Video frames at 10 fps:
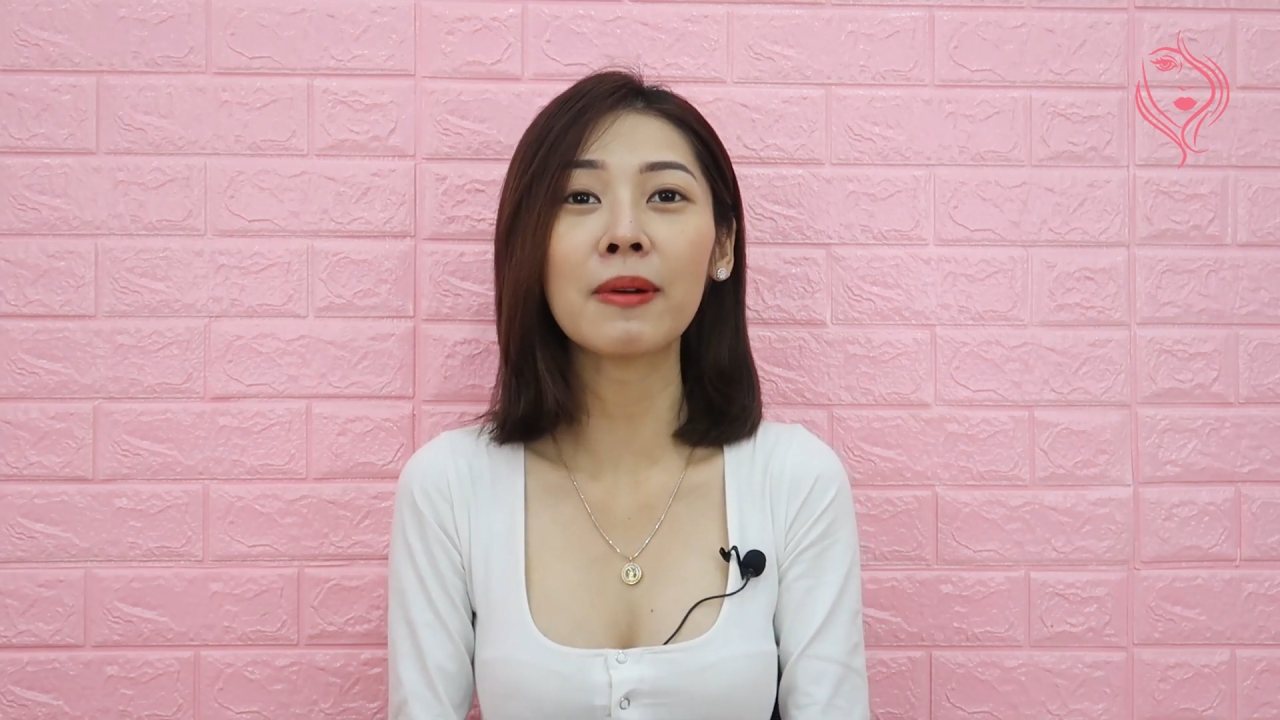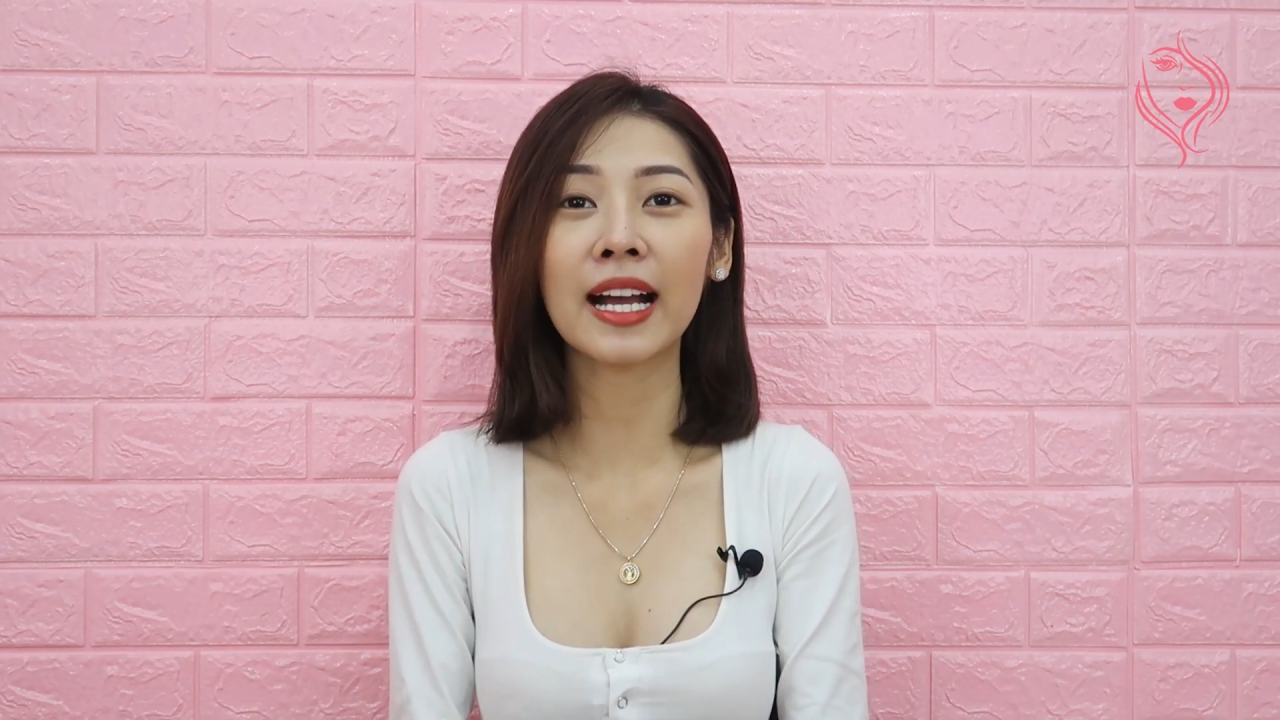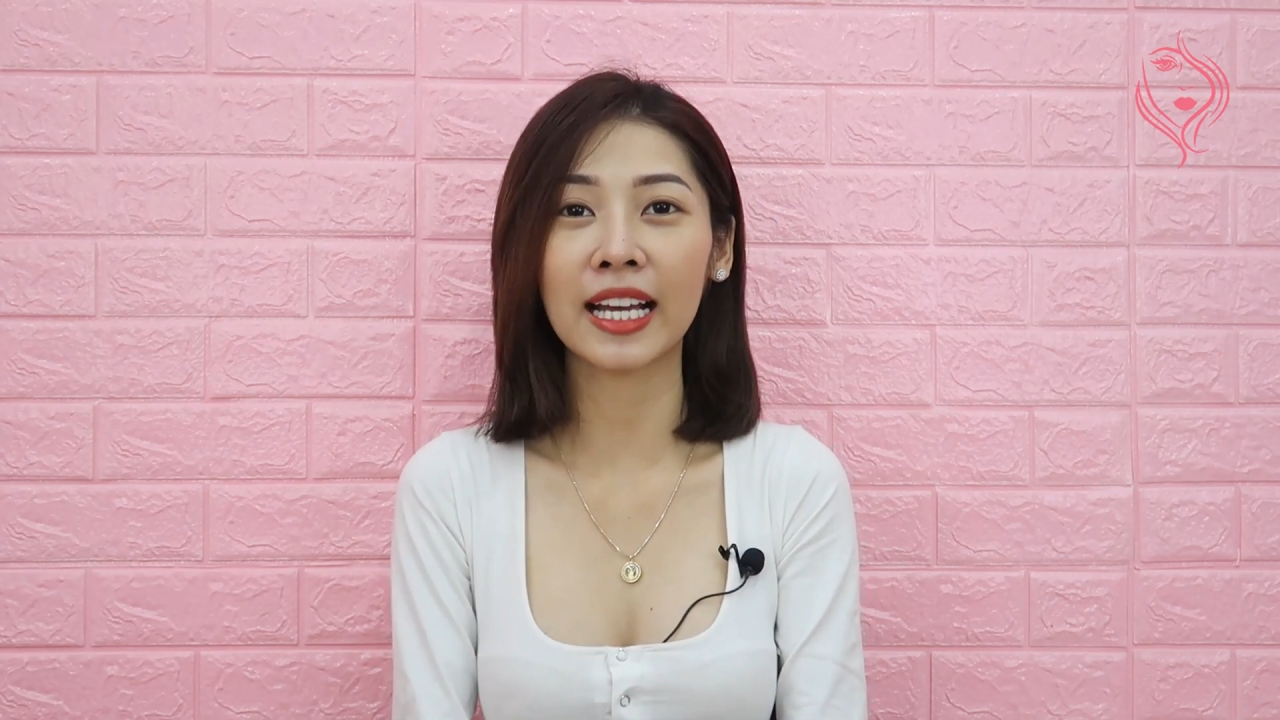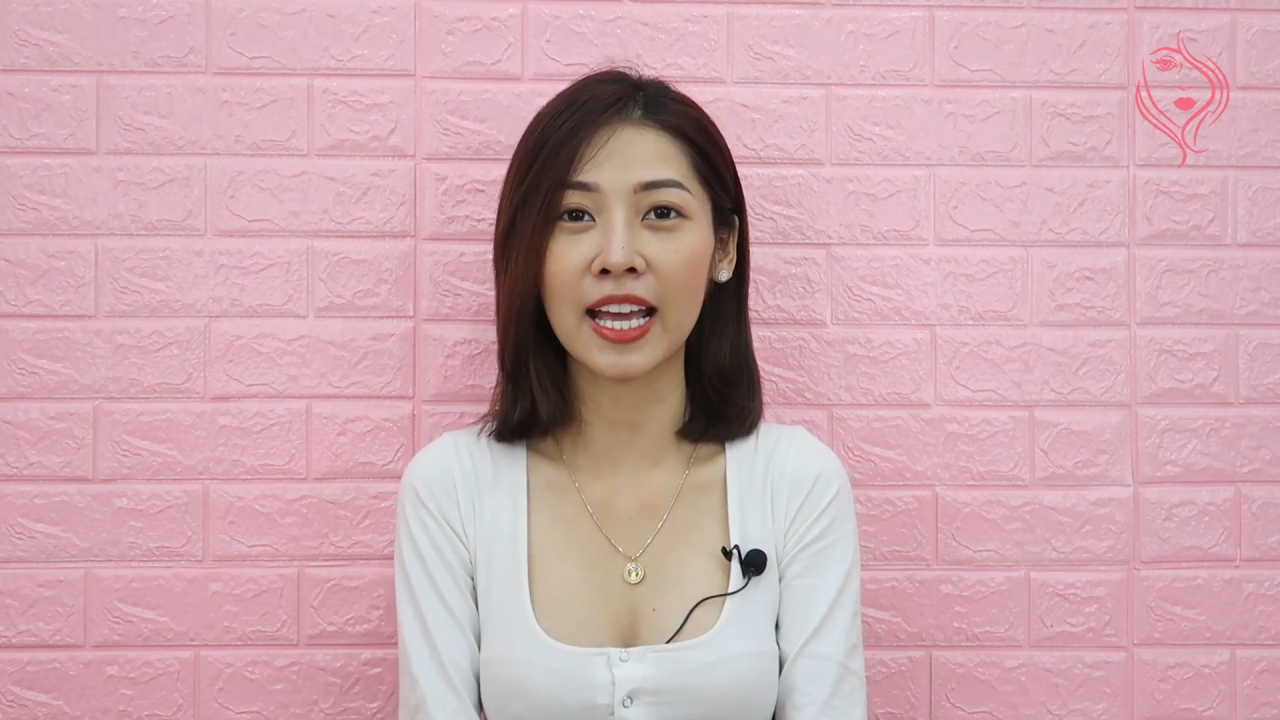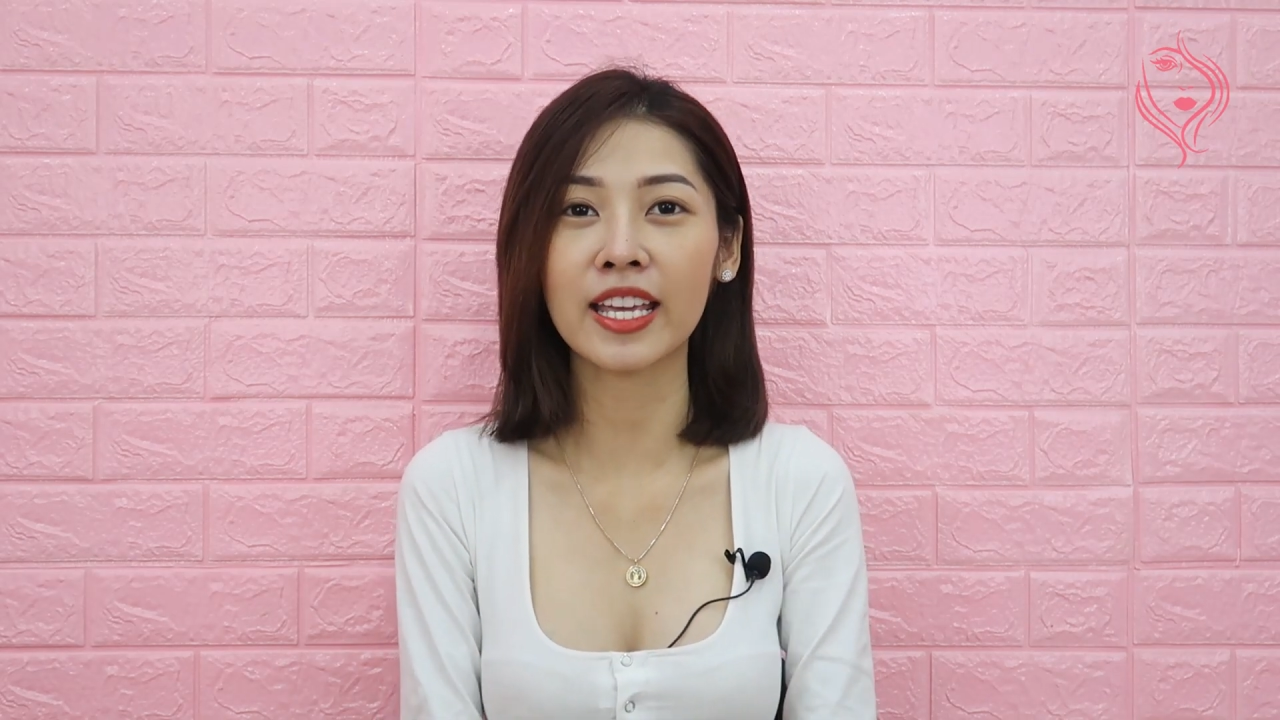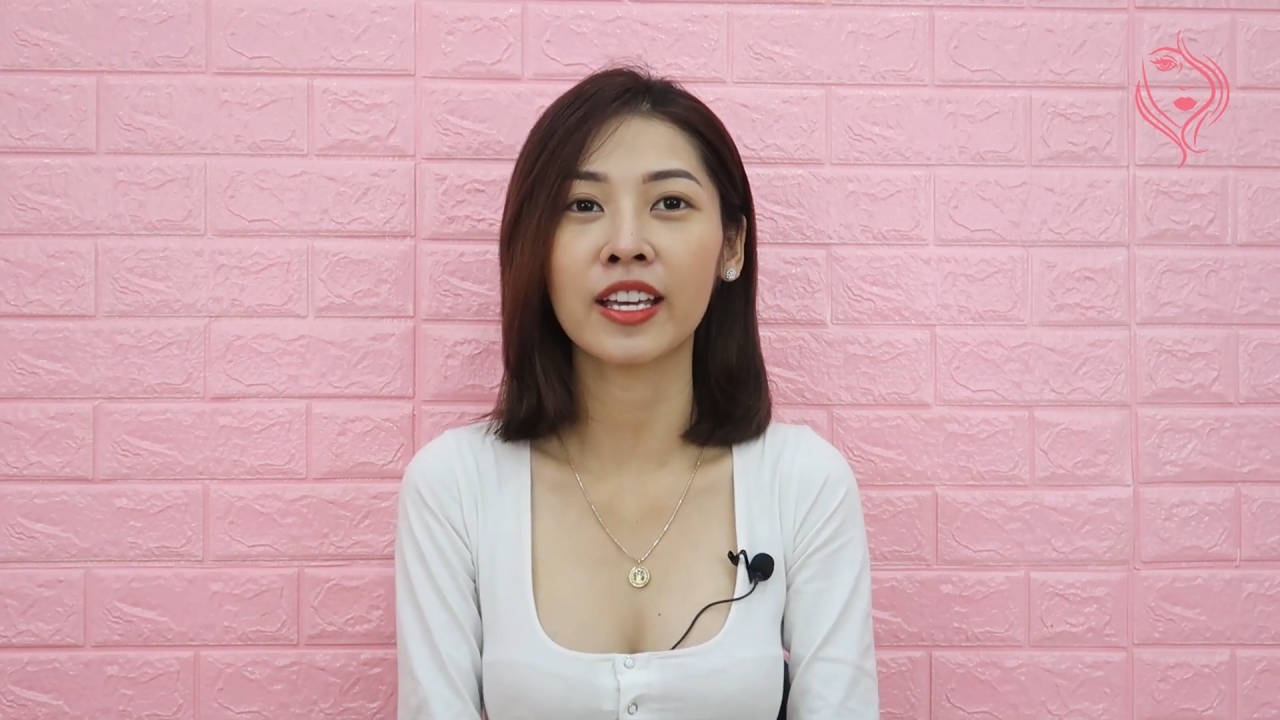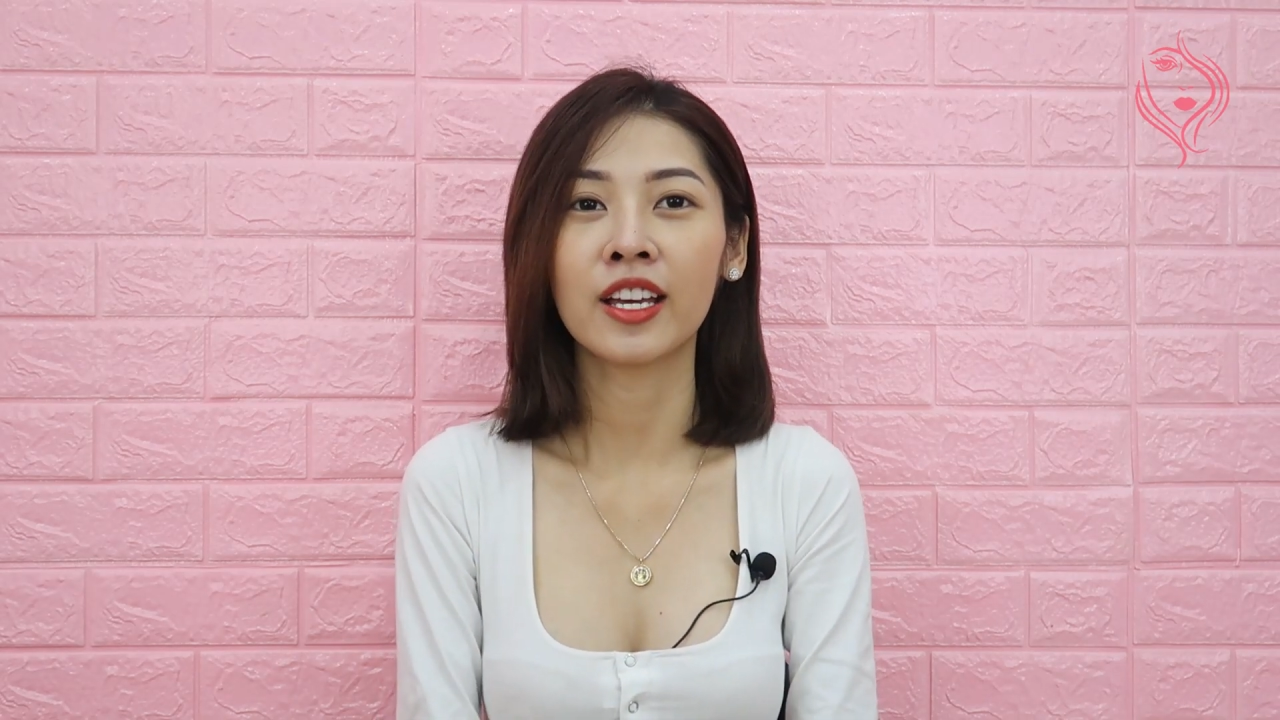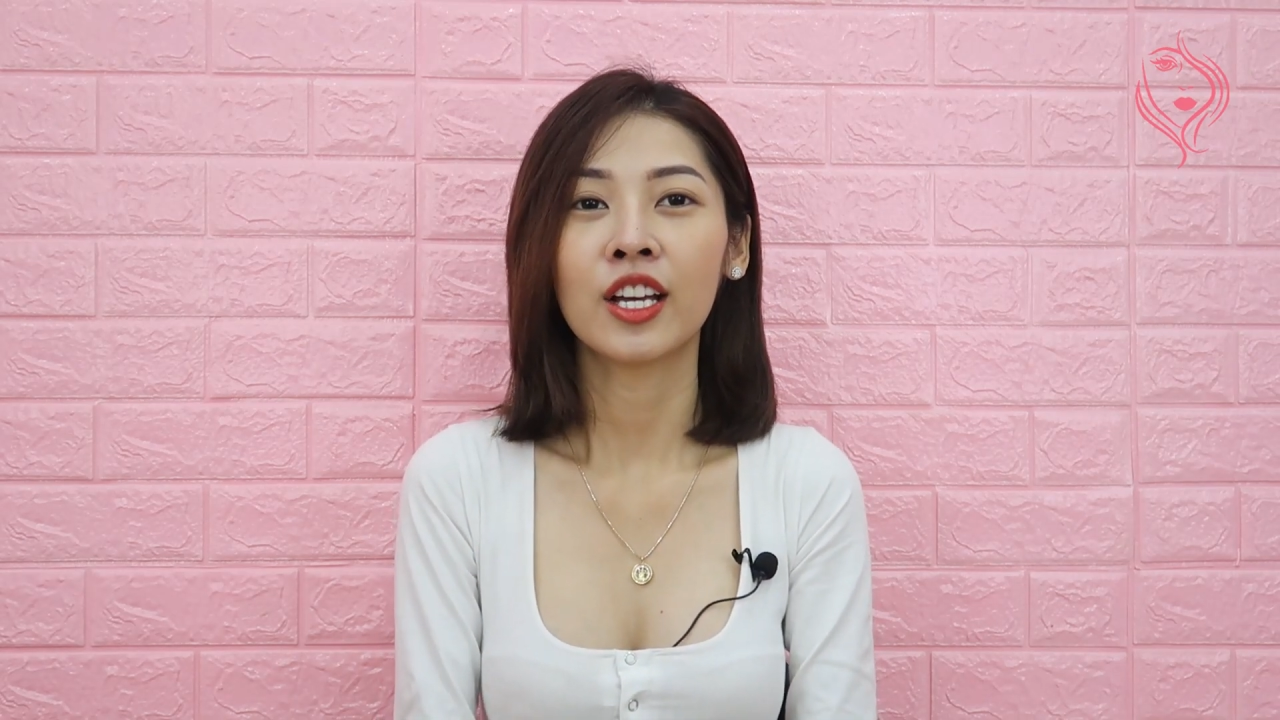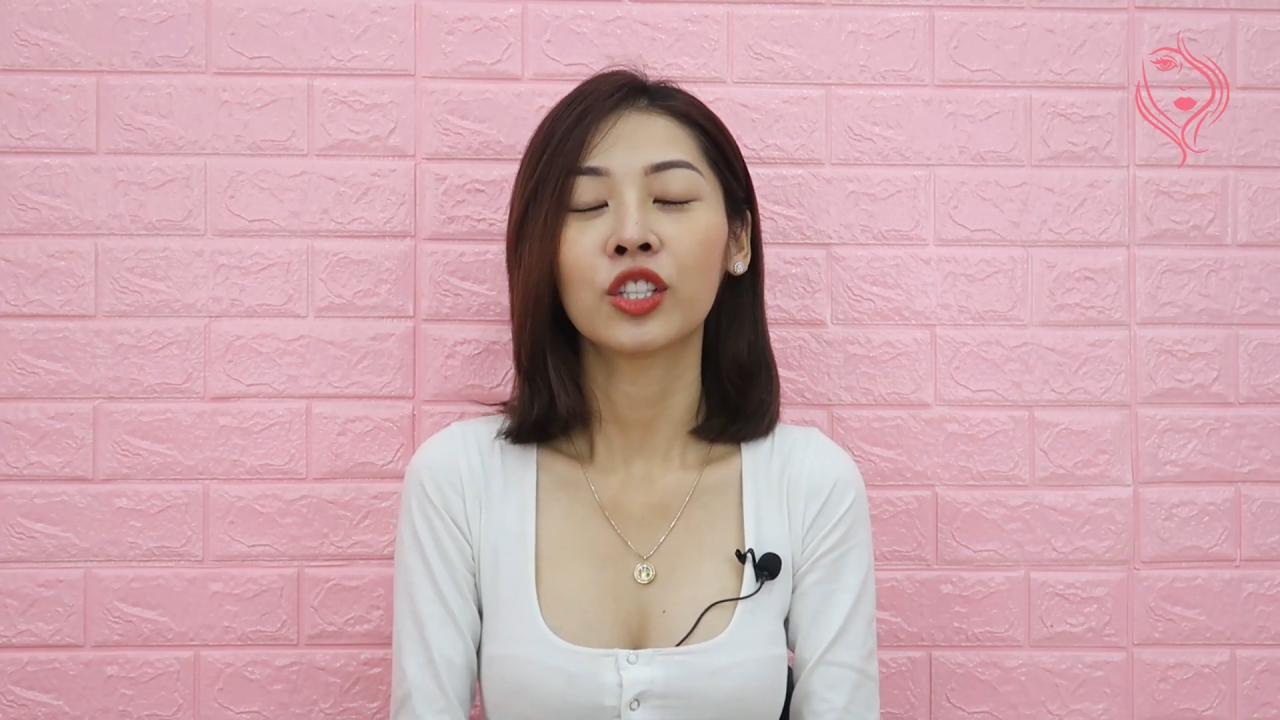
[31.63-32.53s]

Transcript: tóc hàng ngày.